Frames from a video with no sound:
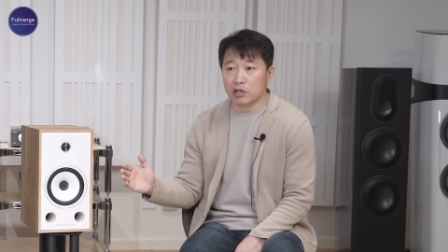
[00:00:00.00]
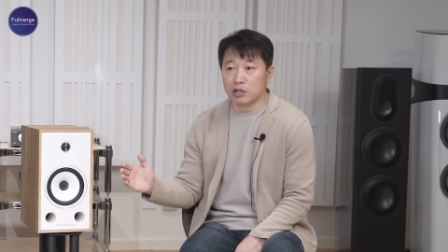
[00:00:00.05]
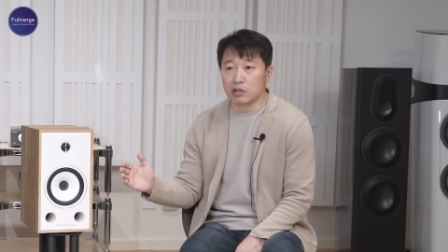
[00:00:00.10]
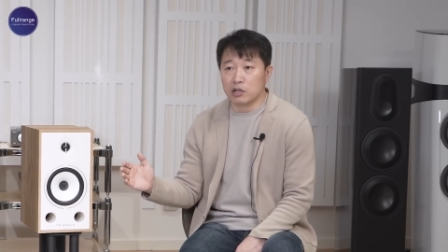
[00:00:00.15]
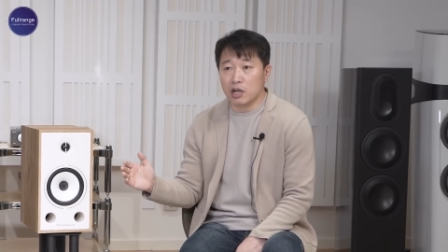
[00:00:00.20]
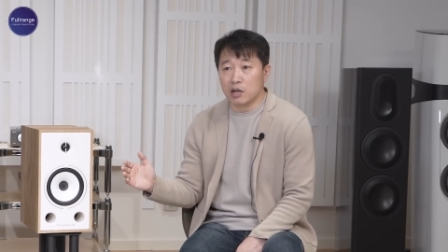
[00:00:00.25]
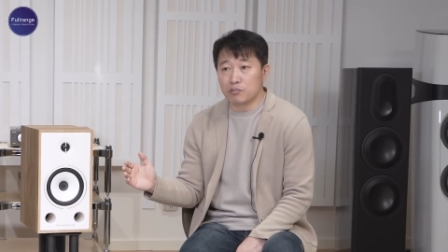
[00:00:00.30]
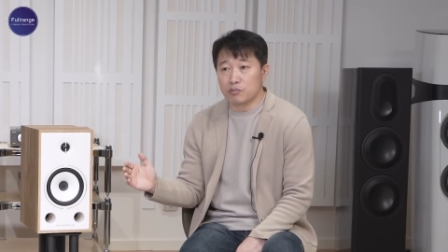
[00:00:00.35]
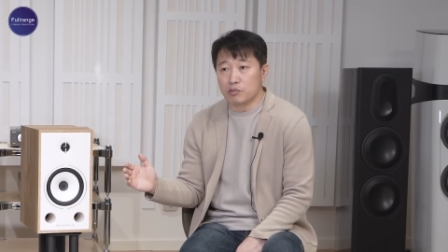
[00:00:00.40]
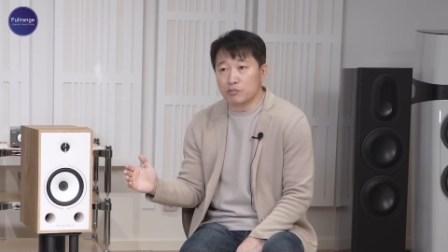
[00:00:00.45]

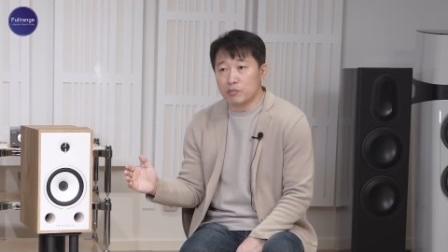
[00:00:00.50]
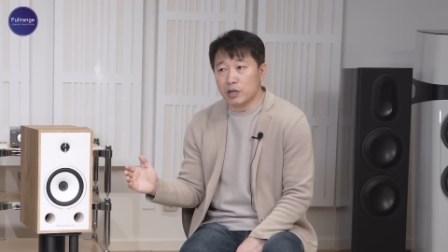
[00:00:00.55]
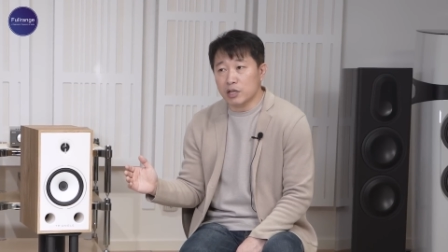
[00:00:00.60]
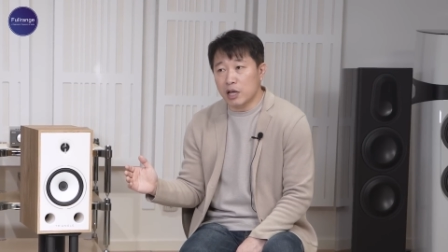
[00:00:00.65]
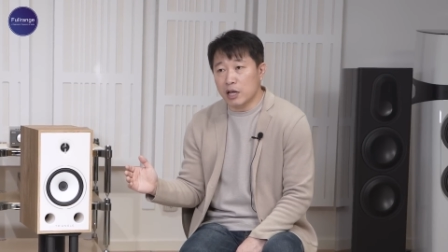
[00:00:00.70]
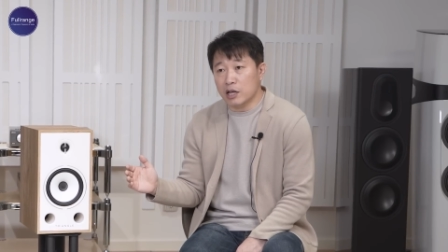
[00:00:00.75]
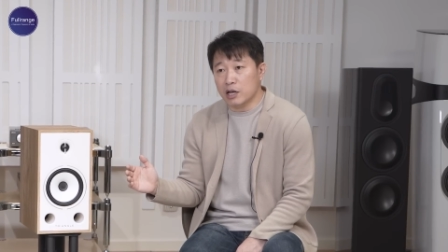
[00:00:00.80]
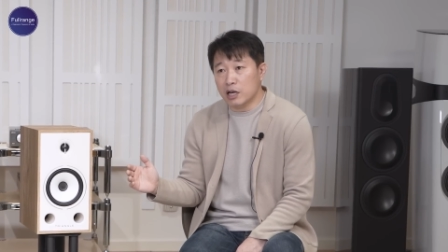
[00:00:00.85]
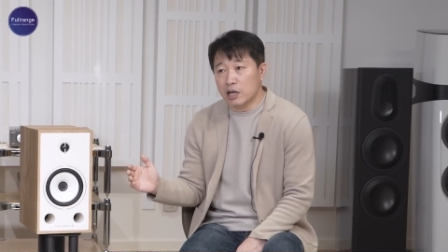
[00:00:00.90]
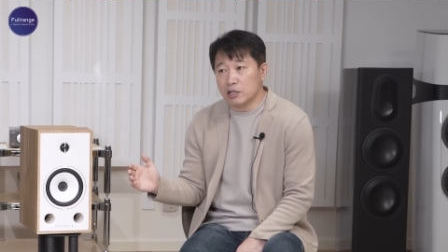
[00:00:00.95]
근래뿐만이
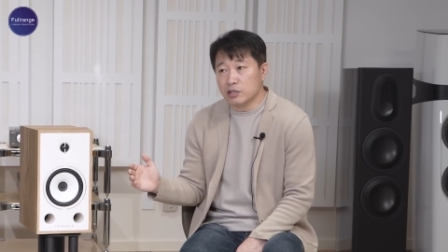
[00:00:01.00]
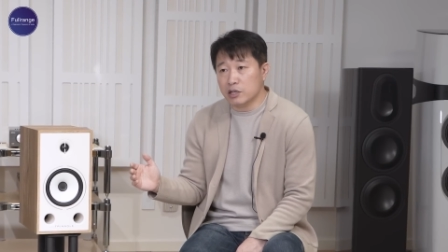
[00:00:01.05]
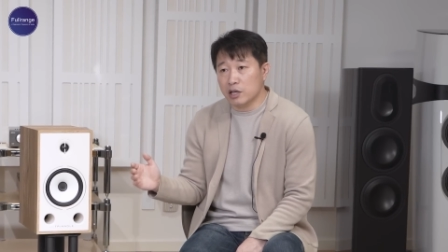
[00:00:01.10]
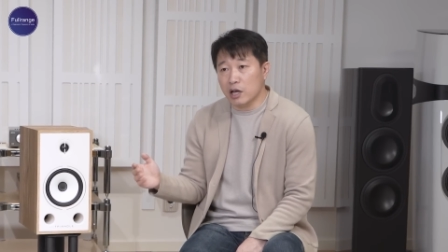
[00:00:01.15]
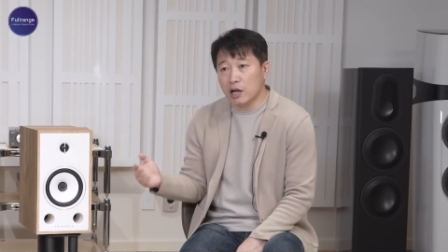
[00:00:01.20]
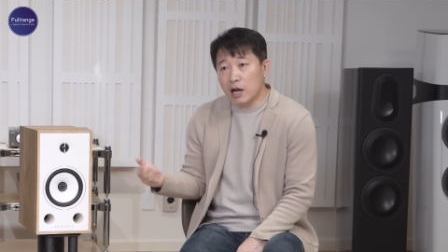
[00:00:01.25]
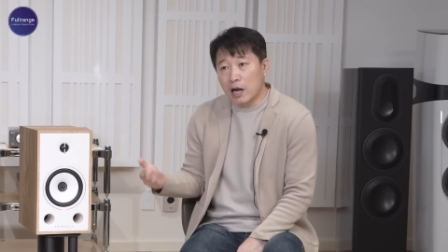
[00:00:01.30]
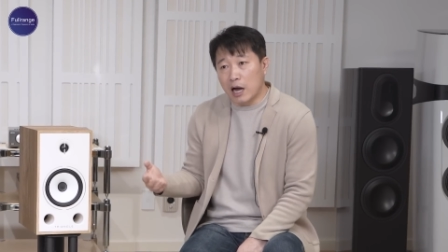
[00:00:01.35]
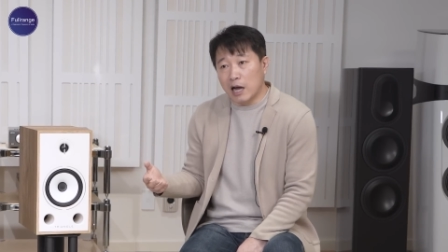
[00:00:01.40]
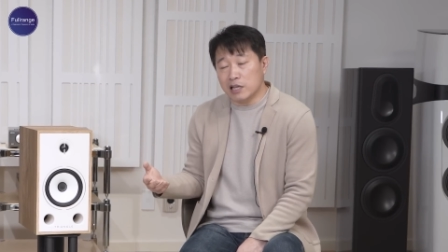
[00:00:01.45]
아니라
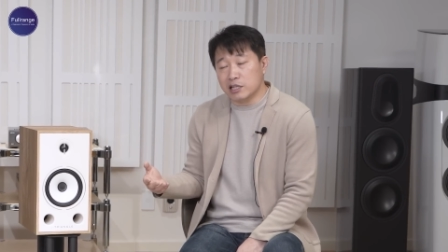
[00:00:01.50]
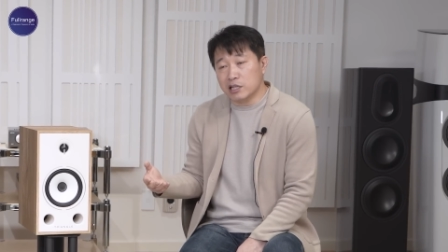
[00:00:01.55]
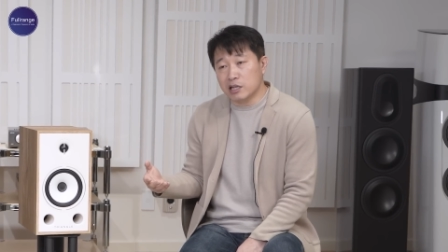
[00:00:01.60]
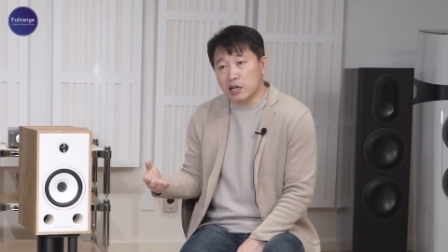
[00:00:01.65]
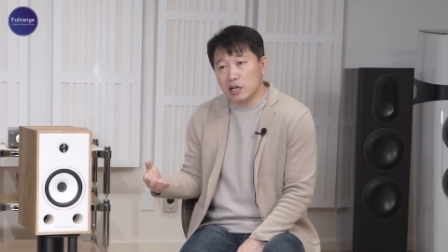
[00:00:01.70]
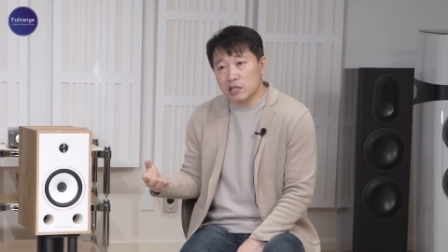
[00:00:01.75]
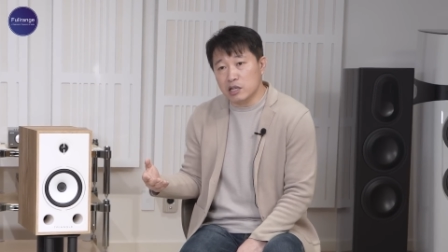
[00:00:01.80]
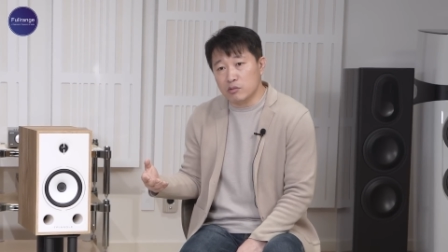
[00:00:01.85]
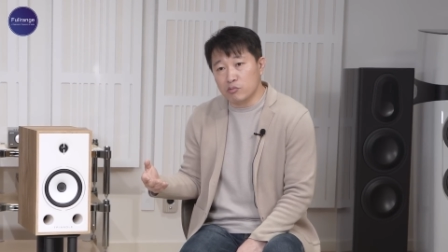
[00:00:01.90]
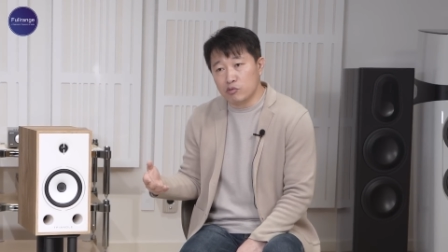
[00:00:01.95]
제가
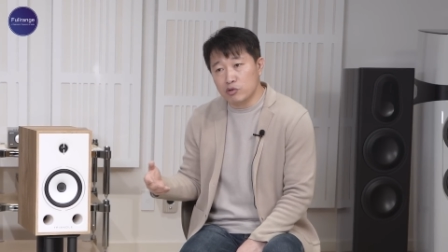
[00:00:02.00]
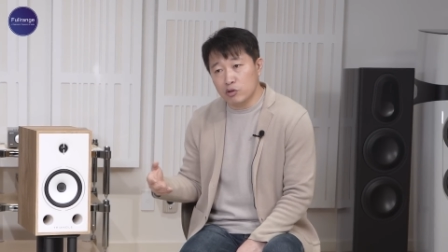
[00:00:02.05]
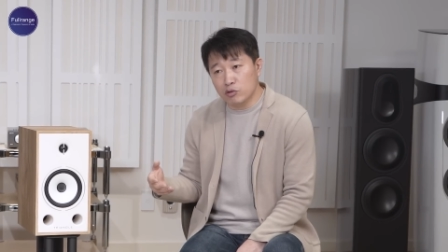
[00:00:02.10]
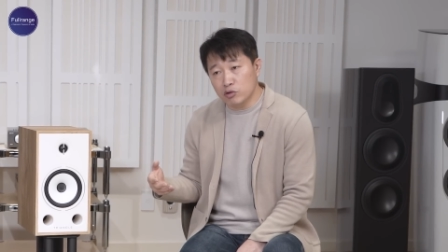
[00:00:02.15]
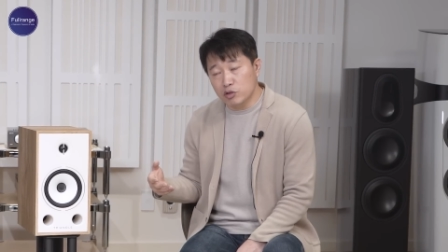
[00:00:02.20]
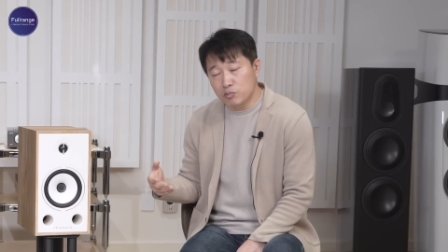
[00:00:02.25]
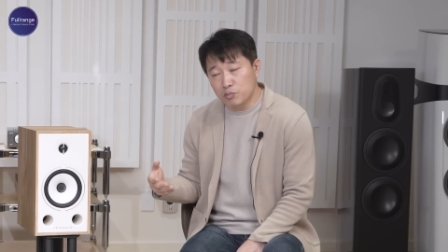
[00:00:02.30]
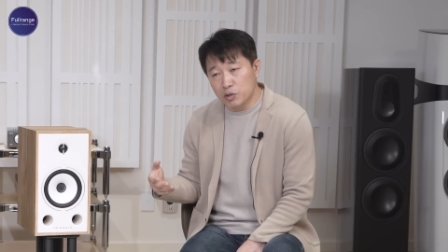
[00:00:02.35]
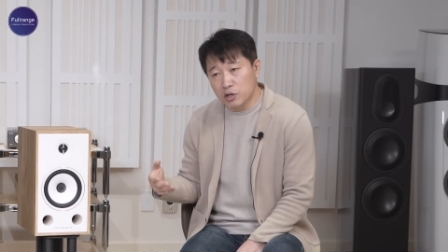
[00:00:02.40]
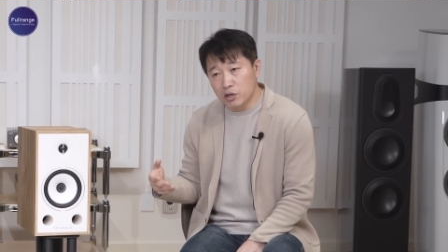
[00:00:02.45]
아직까지 입문용
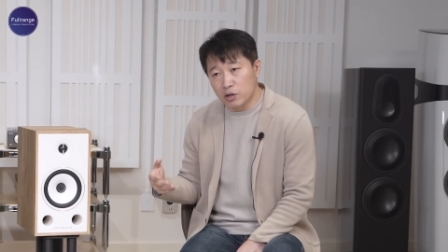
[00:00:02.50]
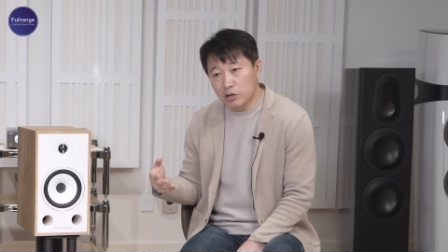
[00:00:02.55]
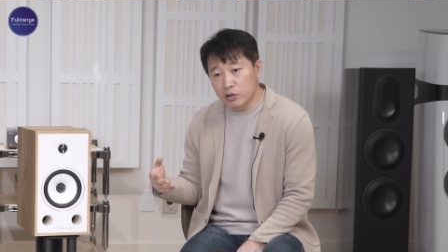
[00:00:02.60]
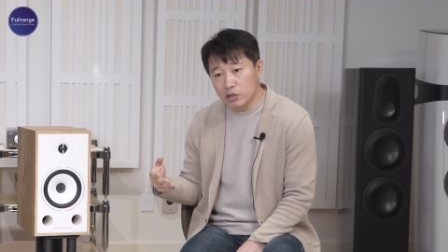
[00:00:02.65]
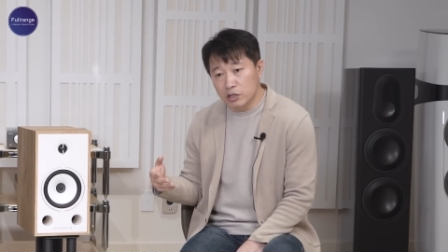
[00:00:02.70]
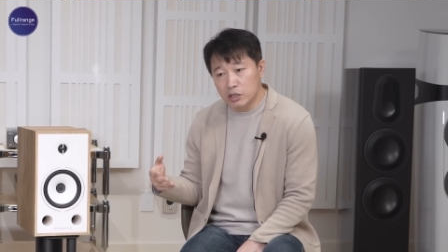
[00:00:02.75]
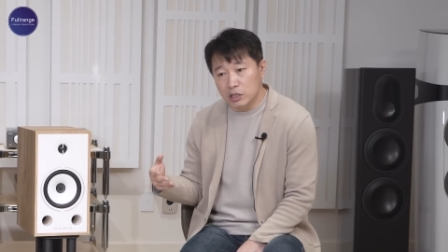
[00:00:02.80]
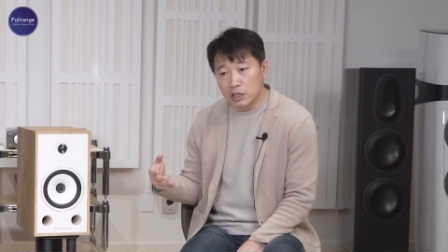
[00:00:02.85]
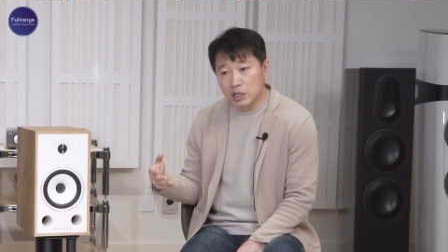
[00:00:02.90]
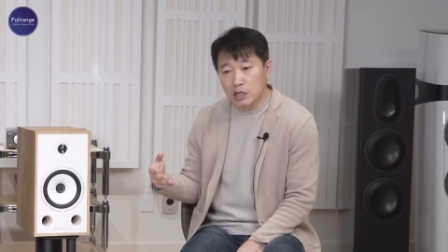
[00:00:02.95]

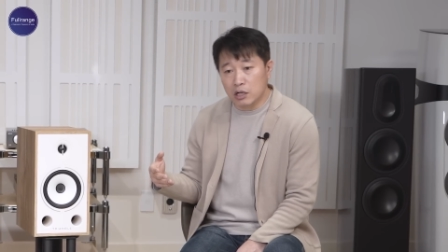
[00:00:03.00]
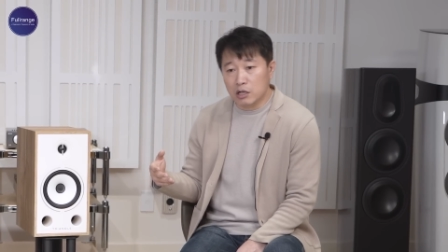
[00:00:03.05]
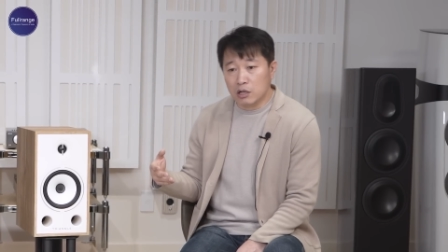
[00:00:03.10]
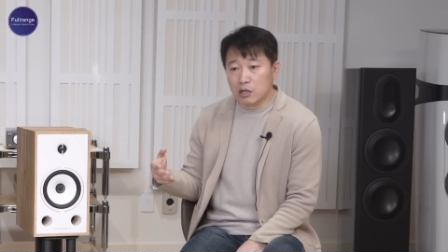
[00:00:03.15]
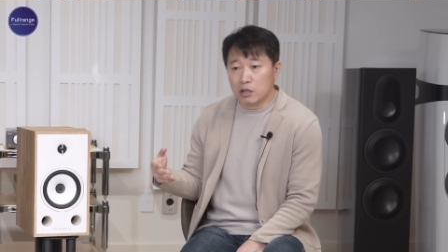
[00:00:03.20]
스피커를